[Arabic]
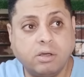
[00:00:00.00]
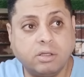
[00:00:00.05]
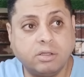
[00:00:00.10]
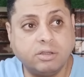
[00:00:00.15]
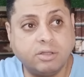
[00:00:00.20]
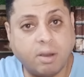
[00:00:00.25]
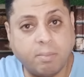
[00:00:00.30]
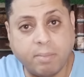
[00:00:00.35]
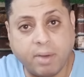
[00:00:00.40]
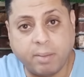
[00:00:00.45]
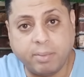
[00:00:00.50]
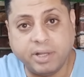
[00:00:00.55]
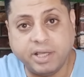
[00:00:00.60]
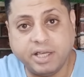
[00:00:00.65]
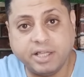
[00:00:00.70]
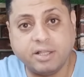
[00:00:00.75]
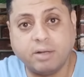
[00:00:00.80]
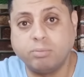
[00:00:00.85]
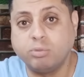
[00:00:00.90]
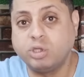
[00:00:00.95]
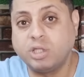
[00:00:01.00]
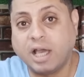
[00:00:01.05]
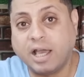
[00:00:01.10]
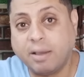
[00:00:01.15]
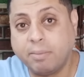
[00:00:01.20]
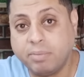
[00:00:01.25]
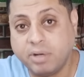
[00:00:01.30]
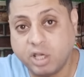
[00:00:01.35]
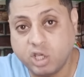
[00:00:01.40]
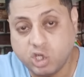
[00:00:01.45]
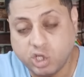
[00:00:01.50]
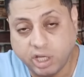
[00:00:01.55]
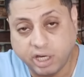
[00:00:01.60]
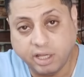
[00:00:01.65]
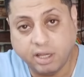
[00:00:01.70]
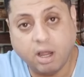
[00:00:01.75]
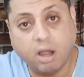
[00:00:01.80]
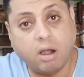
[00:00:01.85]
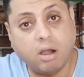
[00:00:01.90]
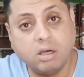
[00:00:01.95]
انضم قبل كده لمنتخب
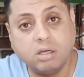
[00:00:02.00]
نيجيريا